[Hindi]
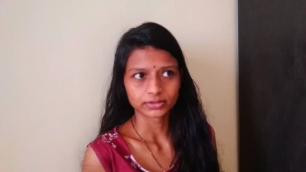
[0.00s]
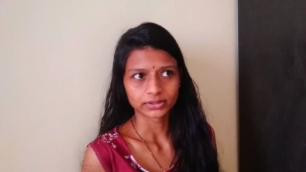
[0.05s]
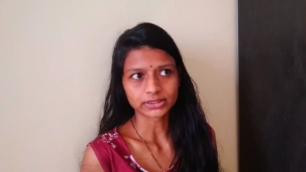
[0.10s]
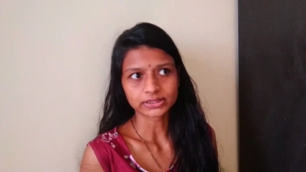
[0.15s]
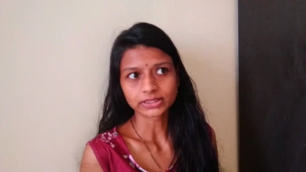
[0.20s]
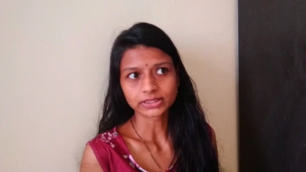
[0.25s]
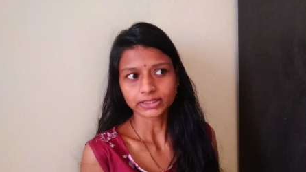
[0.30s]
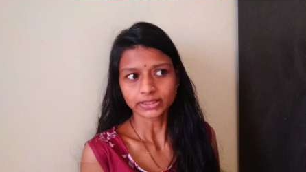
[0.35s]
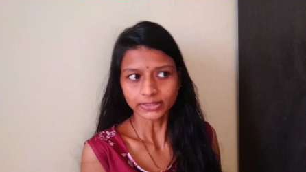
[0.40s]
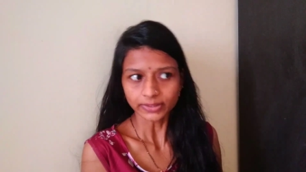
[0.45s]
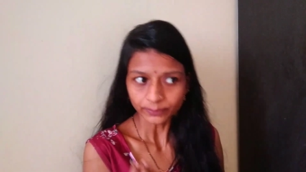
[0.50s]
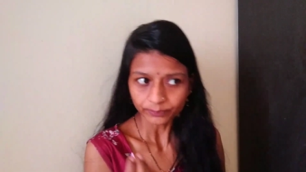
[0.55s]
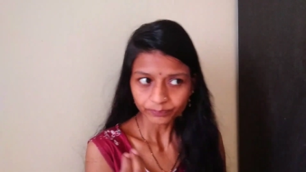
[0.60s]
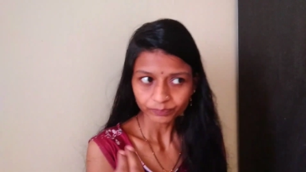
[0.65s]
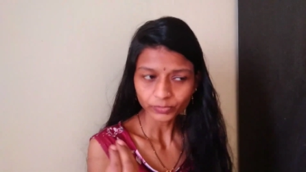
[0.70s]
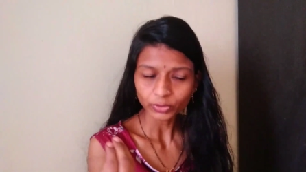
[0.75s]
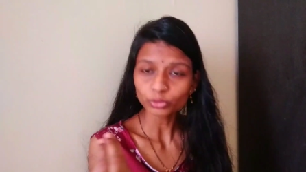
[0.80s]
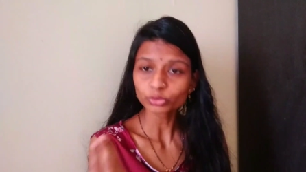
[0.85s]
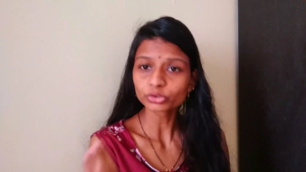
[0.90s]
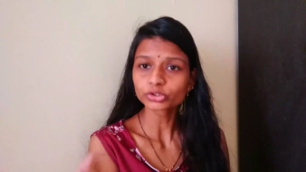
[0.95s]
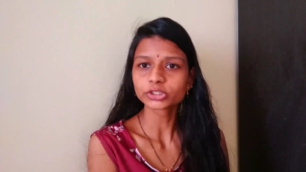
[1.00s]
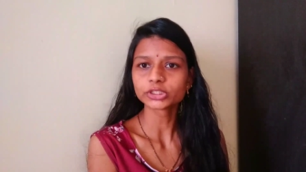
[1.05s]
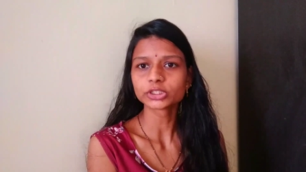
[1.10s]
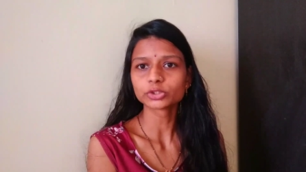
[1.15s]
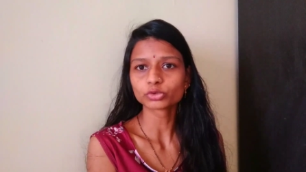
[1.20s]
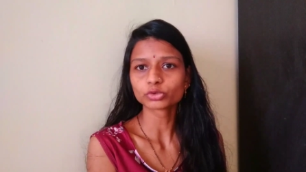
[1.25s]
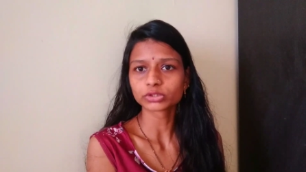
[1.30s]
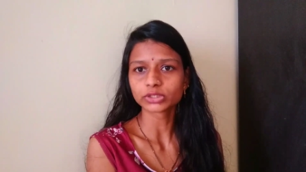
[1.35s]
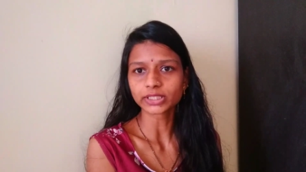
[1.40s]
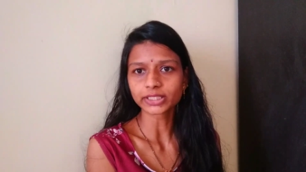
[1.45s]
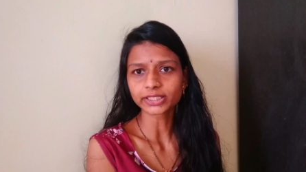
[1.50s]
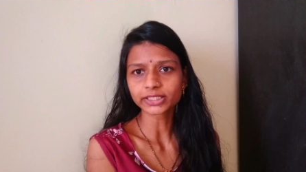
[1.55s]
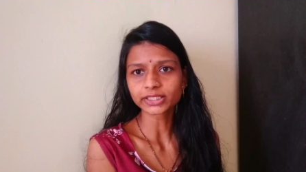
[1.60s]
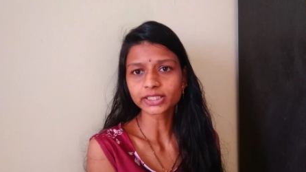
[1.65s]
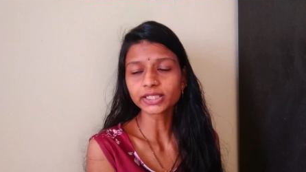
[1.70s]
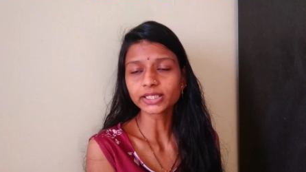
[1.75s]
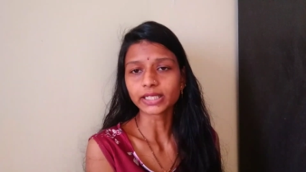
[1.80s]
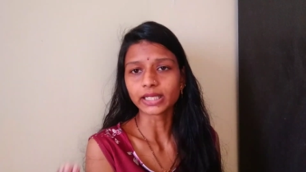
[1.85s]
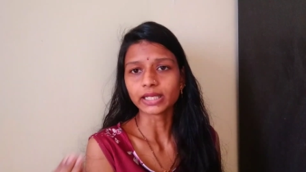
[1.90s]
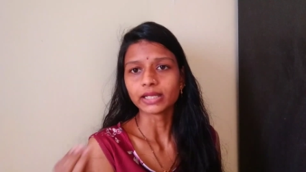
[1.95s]
जैसे कि कुछ चीज उसने
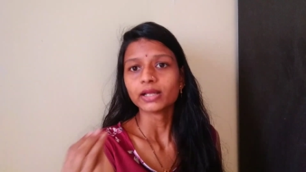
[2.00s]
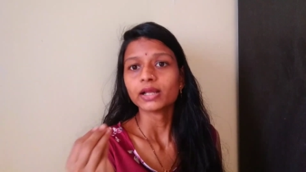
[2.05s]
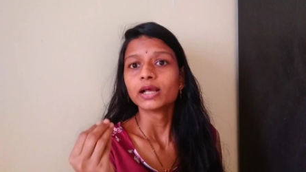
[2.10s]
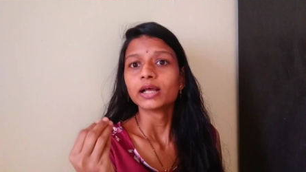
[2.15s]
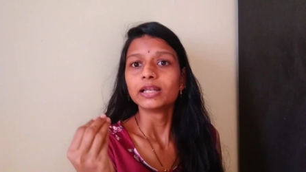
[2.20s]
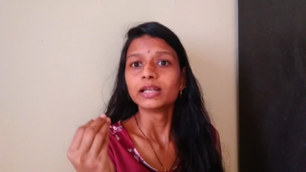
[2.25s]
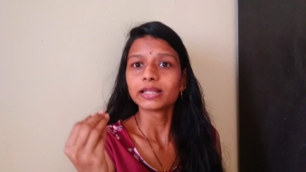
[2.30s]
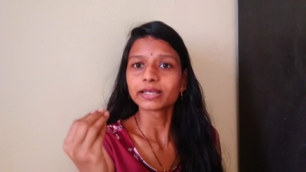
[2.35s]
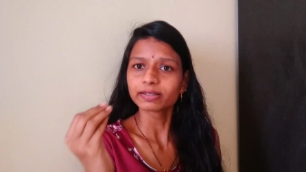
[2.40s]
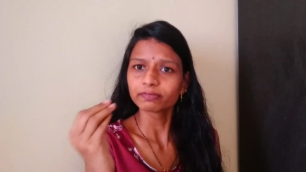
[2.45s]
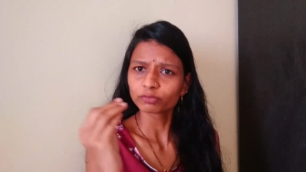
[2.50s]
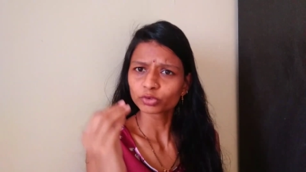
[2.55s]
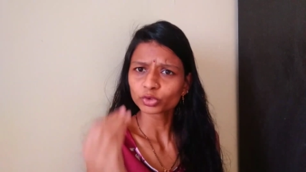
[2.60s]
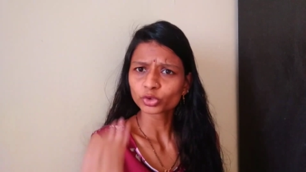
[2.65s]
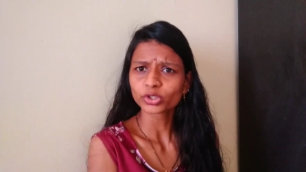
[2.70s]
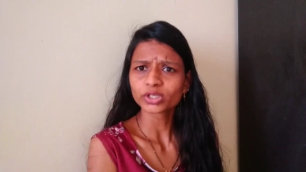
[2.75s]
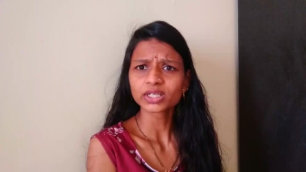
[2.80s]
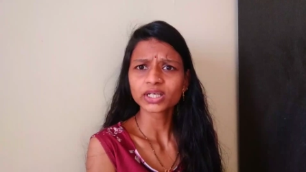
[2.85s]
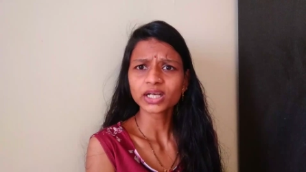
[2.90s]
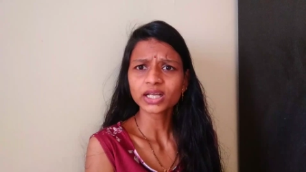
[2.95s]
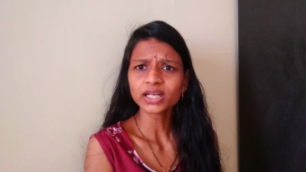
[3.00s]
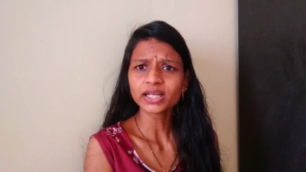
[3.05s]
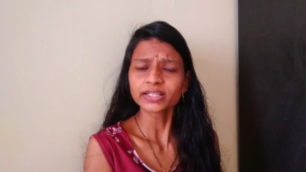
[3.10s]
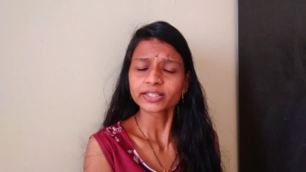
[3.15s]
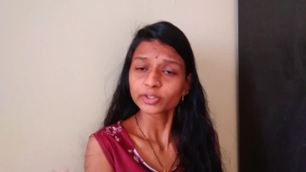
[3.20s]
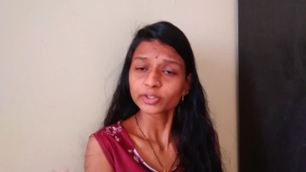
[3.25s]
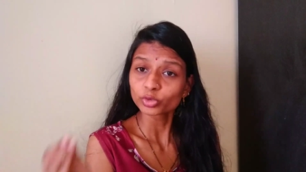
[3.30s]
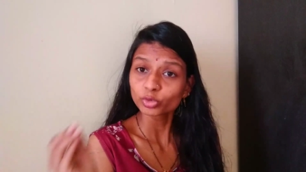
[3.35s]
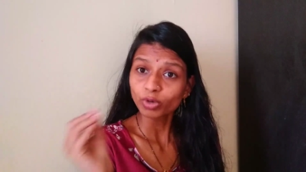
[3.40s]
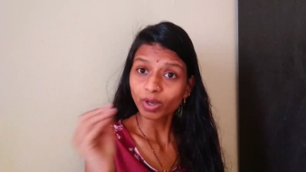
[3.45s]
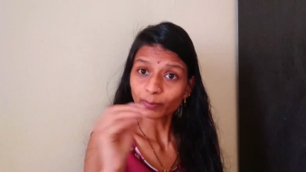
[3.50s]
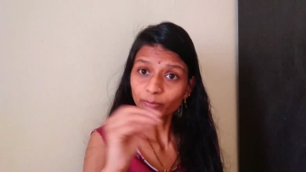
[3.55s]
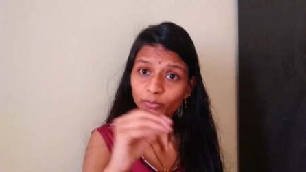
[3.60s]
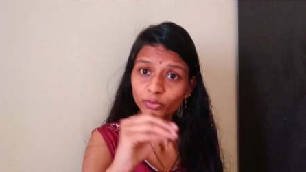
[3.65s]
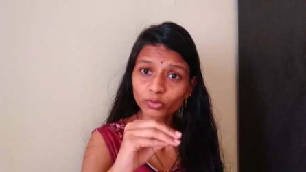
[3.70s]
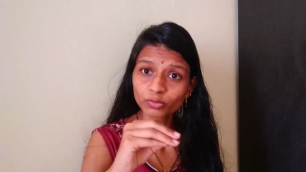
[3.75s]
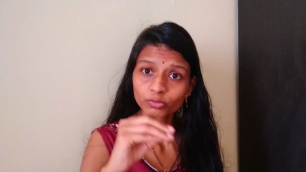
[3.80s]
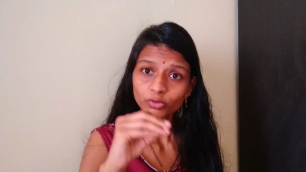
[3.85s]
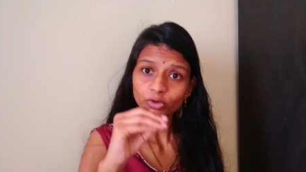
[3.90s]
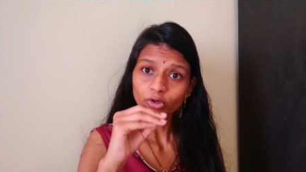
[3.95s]
की लेकिन वो थोड़ी गलत है तो
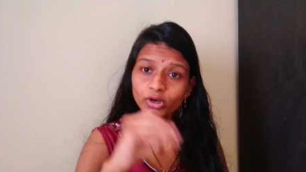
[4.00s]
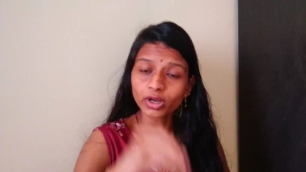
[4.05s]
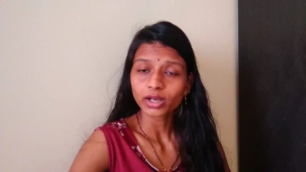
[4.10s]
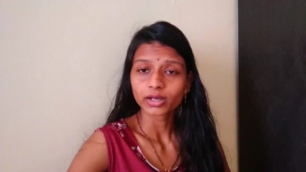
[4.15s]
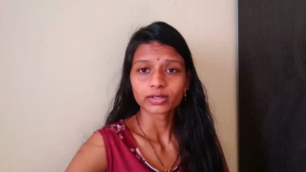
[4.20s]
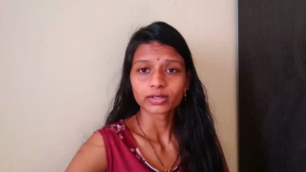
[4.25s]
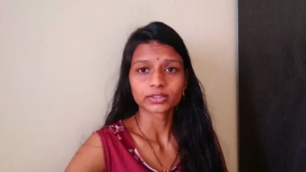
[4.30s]
आपको वो